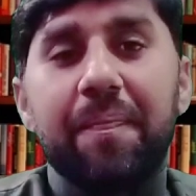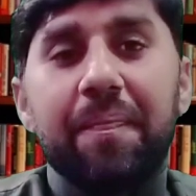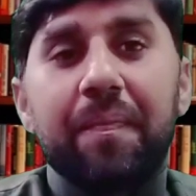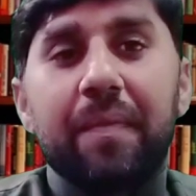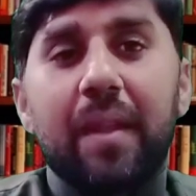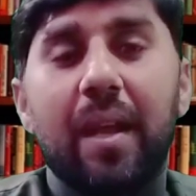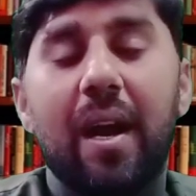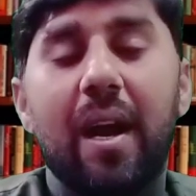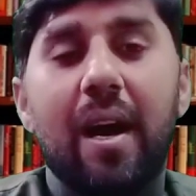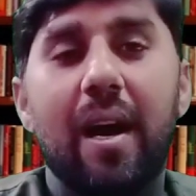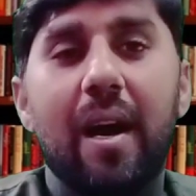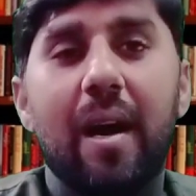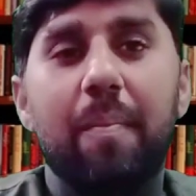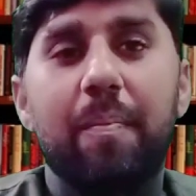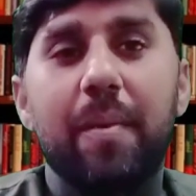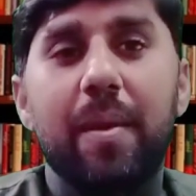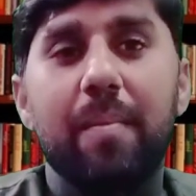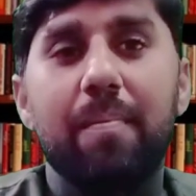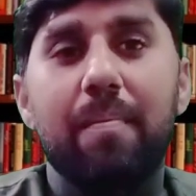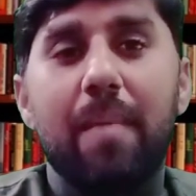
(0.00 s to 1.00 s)
आपने
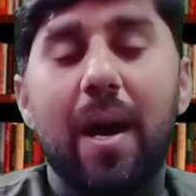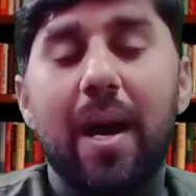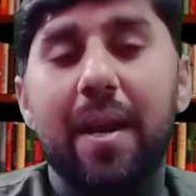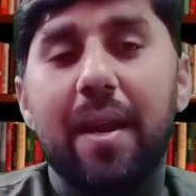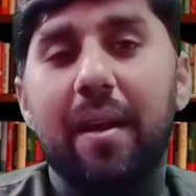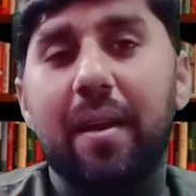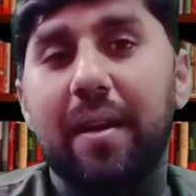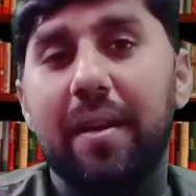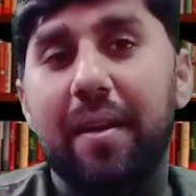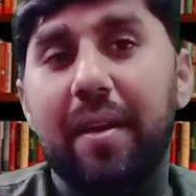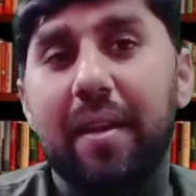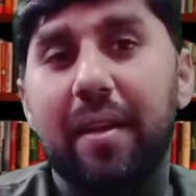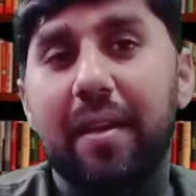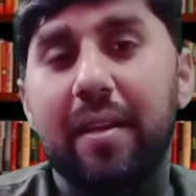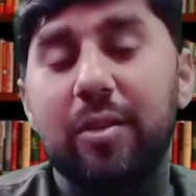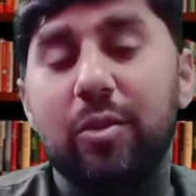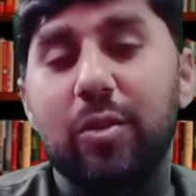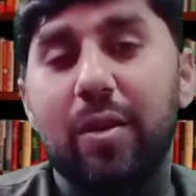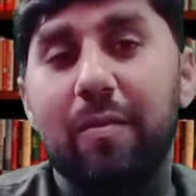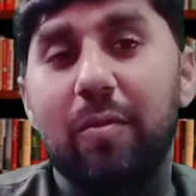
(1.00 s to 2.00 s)
बारह घंटे की जो है
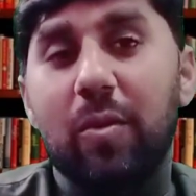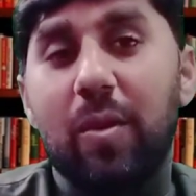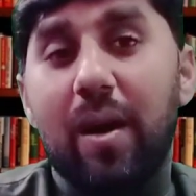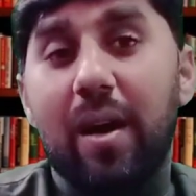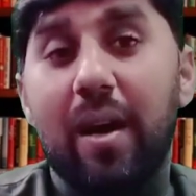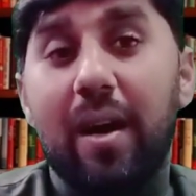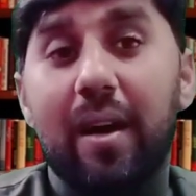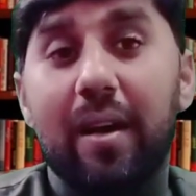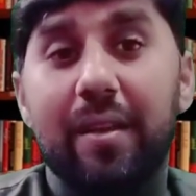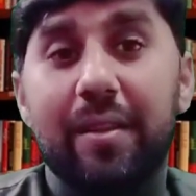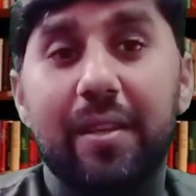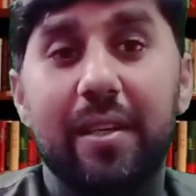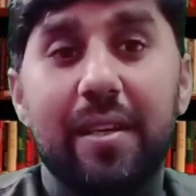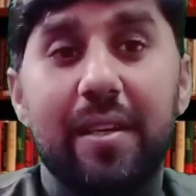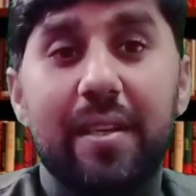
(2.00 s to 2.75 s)
वो आग देनी है